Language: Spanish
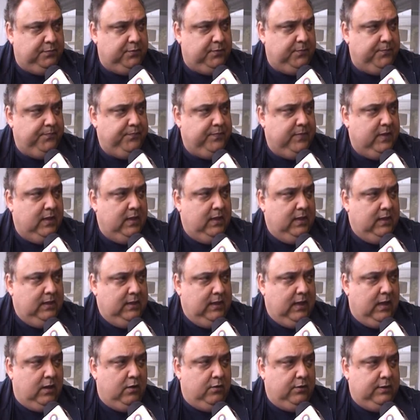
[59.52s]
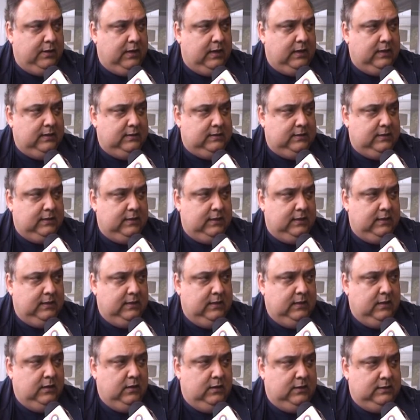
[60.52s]
tiempo y ahora
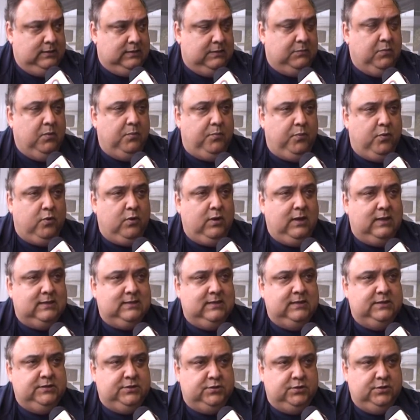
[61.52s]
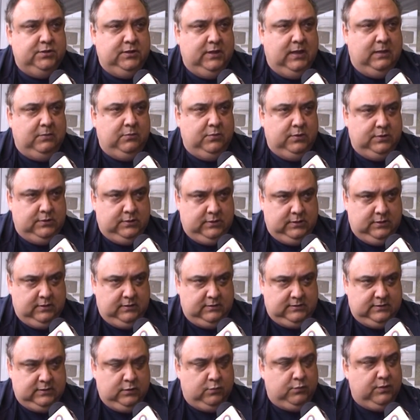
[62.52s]
este, llama un poco la atención, digamos,
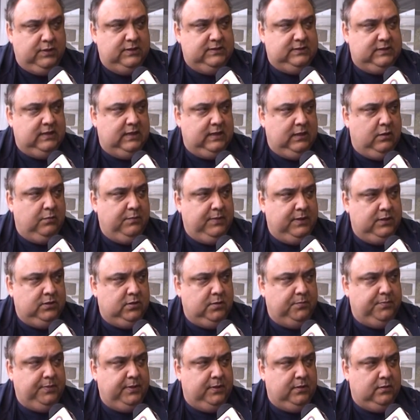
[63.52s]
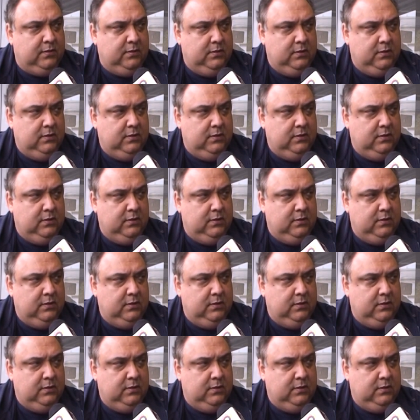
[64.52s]
esta secuencia de aumentos,